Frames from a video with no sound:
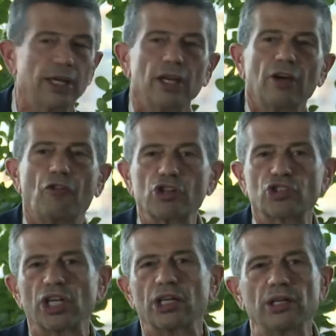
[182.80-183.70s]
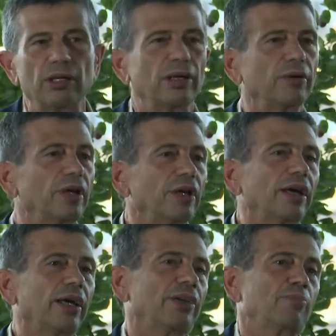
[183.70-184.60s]
eh, forse meno passaggi
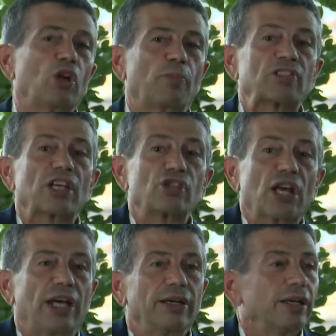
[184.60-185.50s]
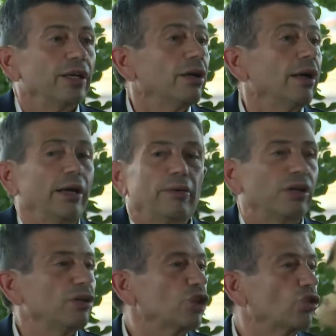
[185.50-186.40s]
hai, e, eh, meno passaggi meno hai, passaggi hai eh,
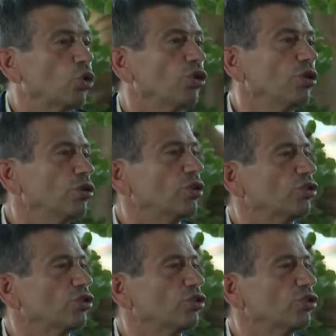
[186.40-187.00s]
quantomeno riduci.